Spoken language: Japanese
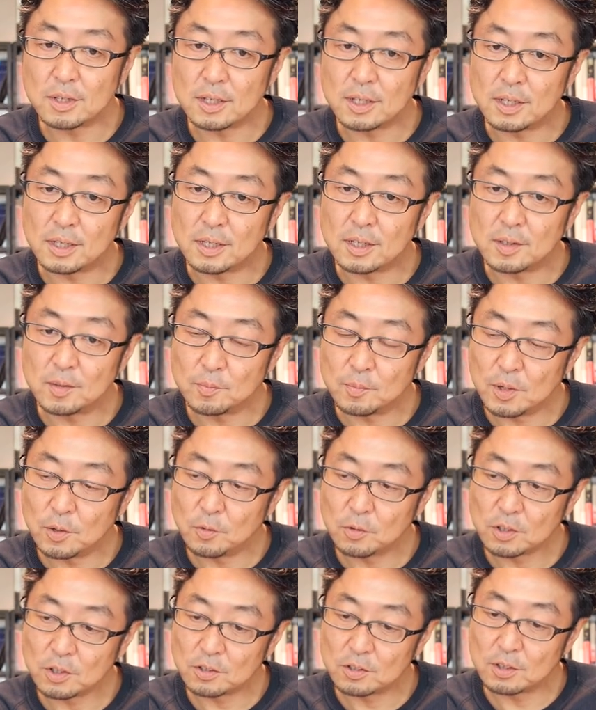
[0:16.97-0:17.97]
えーまあ、
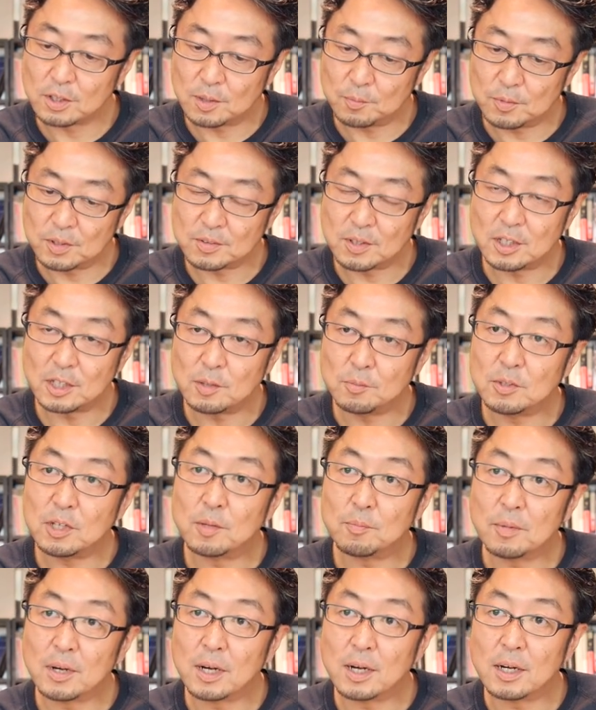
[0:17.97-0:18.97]
大きな目線で見
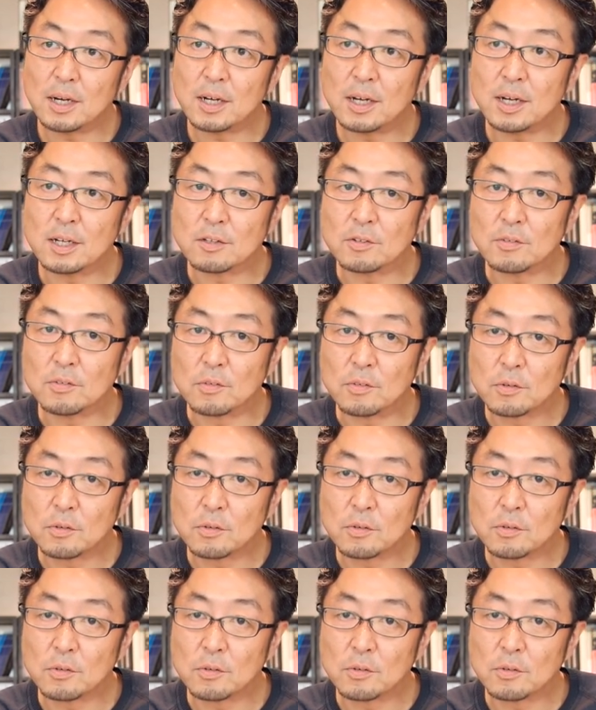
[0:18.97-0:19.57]
ればあの